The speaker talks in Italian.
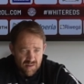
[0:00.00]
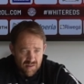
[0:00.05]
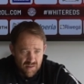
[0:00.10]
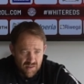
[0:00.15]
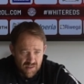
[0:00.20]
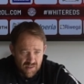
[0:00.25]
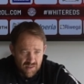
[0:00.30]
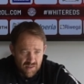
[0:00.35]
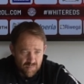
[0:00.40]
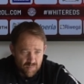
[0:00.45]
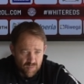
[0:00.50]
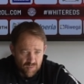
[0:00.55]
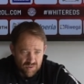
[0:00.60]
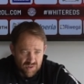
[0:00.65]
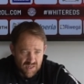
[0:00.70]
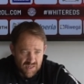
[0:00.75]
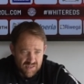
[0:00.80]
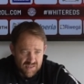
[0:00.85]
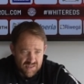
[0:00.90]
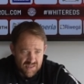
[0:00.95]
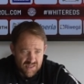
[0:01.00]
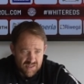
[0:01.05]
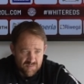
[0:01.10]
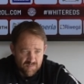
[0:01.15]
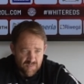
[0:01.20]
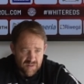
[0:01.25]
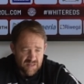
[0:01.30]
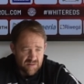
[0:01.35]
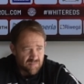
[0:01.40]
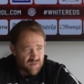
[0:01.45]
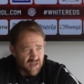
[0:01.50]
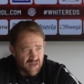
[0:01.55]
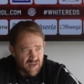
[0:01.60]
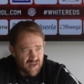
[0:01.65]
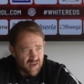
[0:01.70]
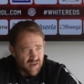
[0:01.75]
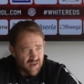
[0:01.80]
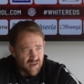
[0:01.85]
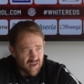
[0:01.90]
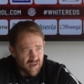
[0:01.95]
eh, potersi
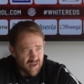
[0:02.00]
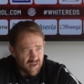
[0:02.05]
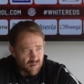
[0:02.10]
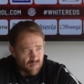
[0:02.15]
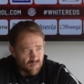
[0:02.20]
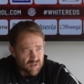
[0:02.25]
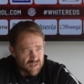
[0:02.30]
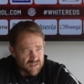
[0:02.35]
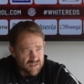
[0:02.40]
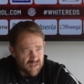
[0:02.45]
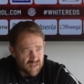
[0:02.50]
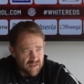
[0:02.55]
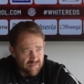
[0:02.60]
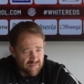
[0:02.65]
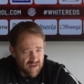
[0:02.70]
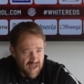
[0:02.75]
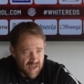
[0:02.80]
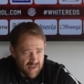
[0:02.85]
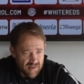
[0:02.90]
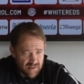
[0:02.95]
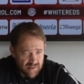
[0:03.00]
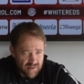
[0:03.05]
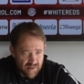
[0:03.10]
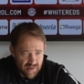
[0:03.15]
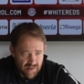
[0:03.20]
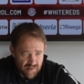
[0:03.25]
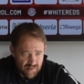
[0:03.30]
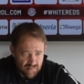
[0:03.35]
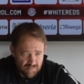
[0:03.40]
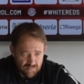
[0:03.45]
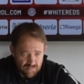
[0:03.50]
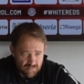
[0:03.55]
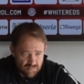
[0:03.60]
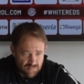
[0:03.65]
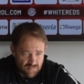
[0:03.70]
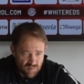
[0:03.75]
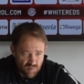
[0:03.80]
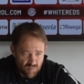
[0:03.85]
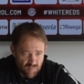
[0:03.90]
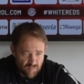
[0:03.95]
esprimere a, a questi livelli. Eh,
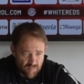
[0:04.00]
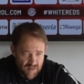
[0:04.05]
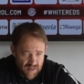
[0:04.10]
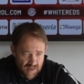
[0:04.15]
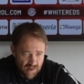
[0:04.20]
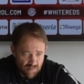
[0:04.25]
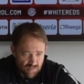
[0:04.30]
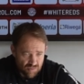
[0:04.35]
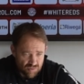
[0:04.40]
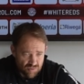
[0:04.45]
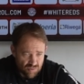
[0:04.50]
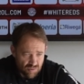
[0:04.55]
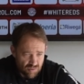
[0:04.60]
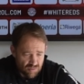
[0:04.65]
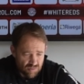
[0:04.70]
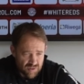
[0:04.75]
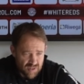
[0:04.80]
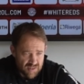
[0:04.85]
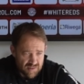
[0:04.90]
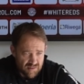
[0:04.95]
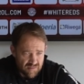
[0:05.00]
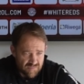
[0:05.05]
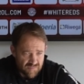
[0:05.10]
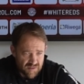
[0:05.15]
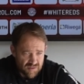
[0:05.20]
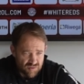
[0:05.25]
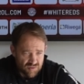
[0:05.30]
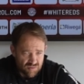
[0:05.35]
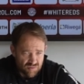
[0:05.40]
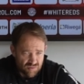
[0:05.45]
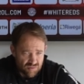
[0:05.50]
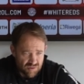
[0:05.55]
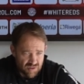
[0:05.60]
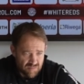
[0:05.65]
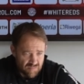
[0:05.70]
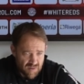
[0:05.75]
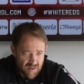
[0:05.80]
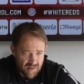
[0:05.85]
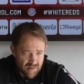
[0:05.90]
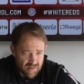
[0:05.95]
non parlo solo dei
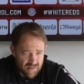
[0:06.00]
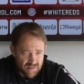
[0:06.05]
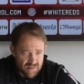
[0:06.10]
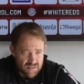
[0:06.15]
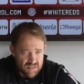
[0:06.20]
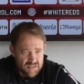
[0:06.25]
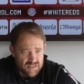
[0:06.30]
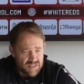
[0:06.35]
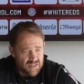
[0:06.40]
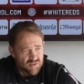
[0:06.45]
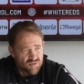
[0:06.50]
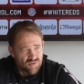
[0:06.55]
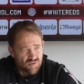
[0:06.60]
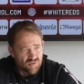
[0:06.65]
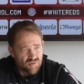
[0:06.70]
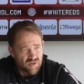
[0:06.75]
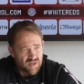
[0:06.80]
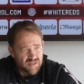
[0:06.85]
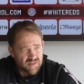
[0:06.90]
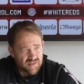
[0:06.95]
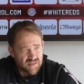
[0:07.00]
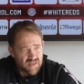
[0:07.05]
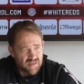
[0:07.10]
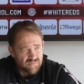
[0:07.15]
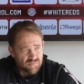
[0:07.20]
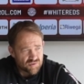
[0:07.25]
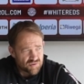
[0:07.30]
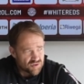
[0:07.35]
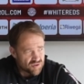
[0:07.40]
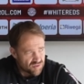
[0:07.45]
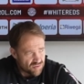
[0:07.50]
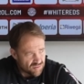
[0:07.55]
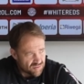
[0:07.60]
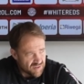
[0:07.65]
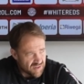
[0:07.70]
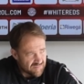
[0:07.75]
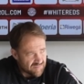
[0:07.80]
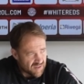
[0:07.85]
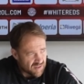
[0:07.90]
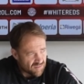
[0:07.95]
difensori, ma in senso collettivo, ci sono
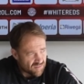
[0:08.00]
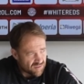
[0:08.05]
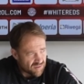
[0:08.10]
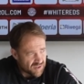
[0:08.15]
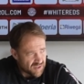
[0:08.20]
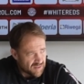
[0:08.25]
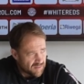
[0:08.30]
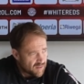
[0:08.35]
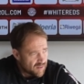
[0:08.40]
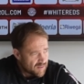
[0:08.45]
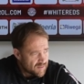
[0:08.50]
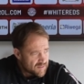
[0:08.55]
dei valori